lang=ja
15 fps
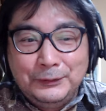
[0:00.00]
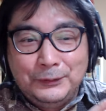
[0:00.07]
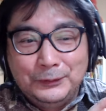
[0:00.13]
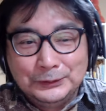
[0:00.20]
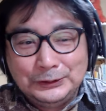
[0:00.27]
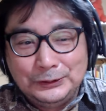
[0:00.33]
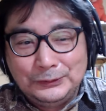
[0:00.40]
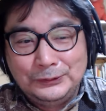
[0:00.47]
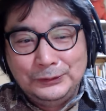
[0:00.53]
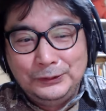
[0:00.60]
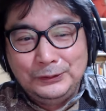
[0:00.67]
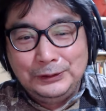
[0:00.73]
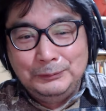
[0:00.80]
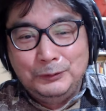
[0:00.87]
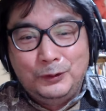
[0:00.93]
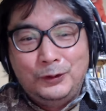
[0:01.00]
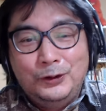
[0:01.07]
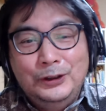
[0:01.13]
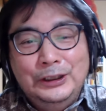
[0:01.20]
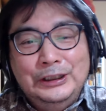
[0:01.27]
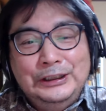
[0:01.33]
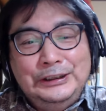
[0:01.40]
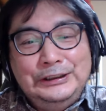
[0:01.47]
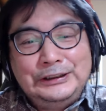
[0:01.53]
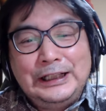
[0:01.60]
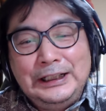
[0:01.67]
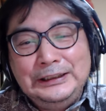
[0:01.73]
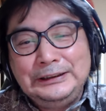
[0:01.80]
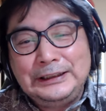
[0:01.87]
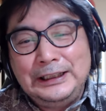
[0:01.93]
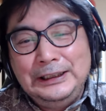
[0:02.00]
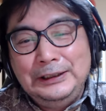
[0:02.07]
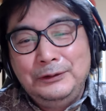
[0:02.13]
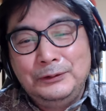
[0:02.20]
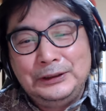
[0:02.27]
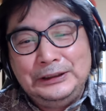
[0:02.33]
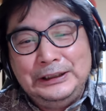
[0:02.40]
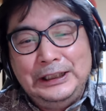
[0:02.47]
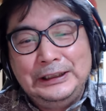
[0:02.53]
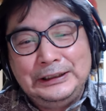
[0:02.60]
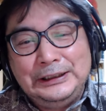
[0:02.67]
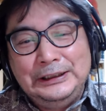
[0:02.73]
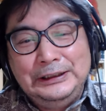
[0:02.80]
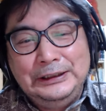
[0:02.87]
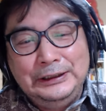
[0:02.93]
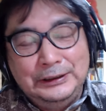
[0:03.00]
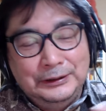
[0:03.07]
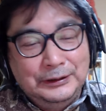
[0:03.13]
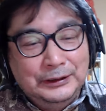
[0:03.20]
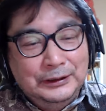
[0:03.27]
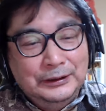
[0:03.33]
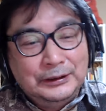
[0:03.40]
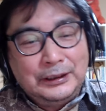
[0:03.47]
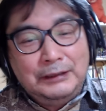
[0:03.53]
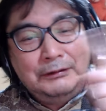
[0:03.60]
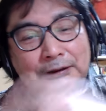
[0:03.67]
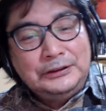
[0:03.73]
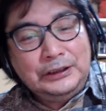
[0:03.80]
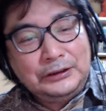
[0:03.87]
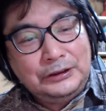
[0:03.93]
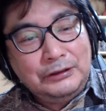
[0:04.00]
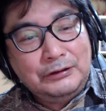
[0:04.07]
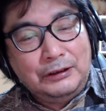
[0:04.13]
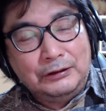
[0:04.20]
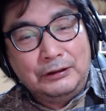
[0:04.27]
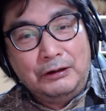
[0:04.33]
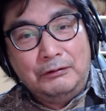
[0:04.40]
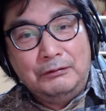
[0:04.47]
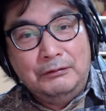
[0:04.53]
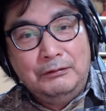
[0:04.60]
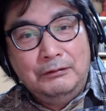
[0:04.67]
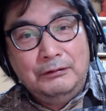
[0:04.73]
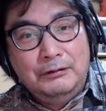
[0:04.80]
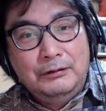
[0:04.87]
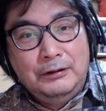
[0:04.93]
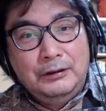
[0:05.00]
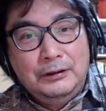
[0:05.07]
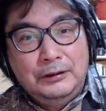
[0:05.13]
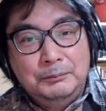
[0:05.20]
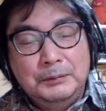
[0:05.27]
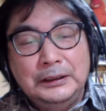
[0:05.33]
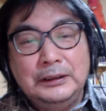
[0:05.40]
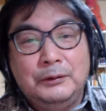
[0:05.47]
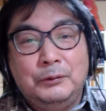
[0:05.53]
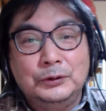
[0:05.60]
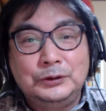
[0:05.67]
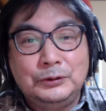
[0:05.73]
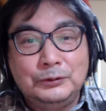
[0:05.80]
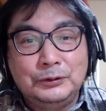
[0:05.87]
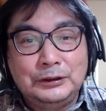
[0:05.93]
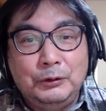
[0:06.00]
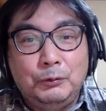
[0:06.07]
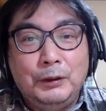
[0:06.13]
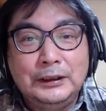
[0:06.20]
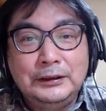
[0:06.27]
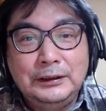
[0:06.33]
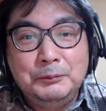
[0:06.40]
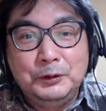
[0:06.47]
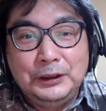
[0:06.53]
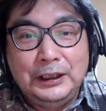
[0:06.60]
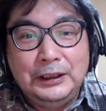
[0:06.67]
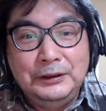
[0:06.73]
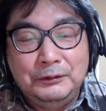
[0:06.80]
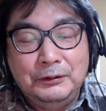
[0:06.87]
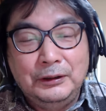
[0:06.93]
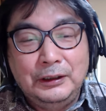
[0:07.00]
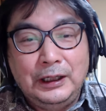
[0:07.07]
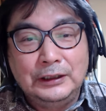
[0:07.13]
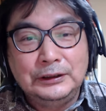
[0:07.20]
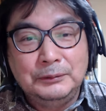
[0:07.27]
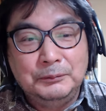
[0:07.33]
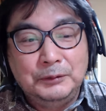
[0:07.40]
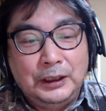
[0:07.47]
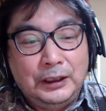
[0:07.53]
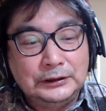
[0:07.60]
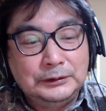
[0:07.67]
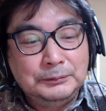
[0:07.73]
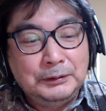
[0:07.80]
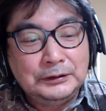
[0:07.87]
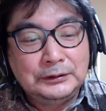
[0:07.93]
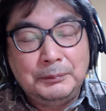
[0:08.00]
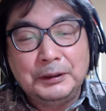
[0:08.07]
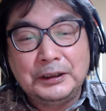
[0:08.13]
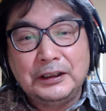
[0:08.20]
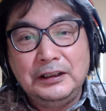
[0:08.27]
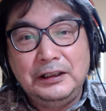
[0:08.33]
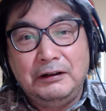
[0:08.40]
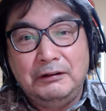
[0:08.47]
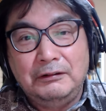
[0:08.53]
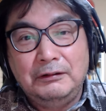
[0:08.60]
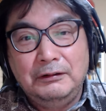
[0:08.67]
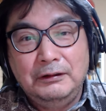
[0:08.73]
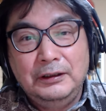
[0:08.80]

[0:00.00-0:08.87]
の補償よりも、被災者への義援金に変わっちゃってるからだよ。まだ補償って終わってもいないよ。まあ、始まったばっかりだよ。